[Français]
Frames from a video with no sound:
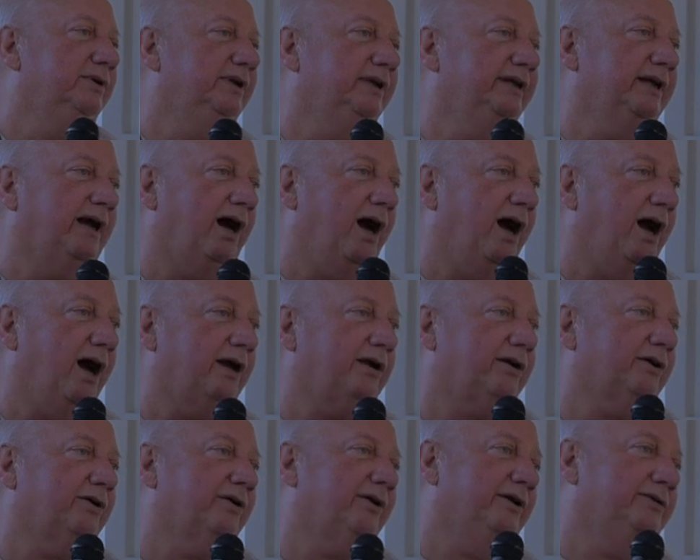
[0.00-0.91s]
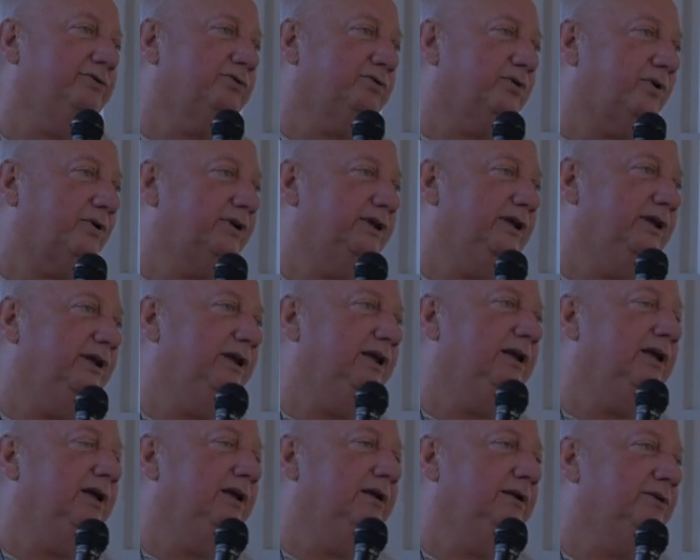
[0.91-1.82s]
l'Irak en
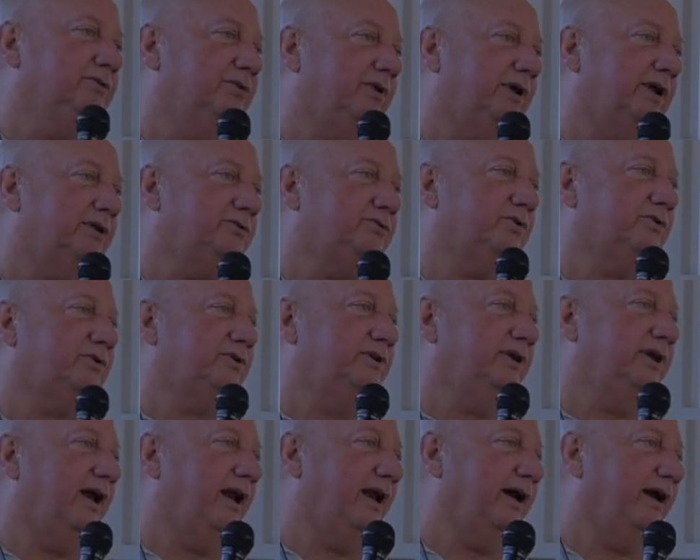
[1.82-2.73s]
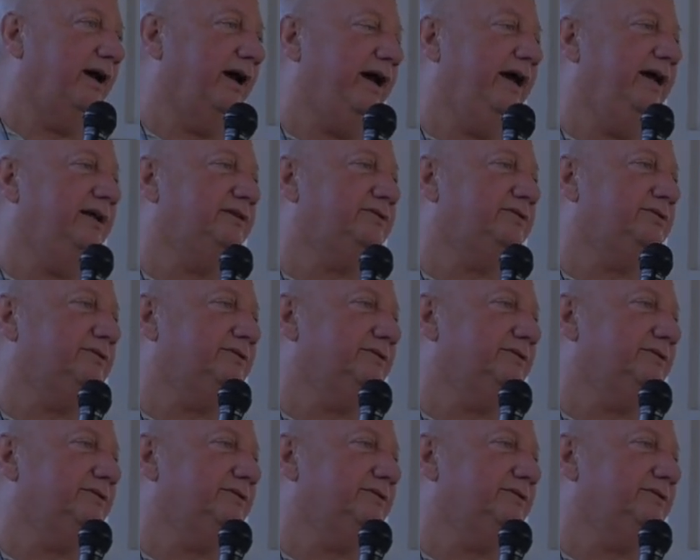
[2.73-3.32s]
Turquie, de la Turquie à la Grèce,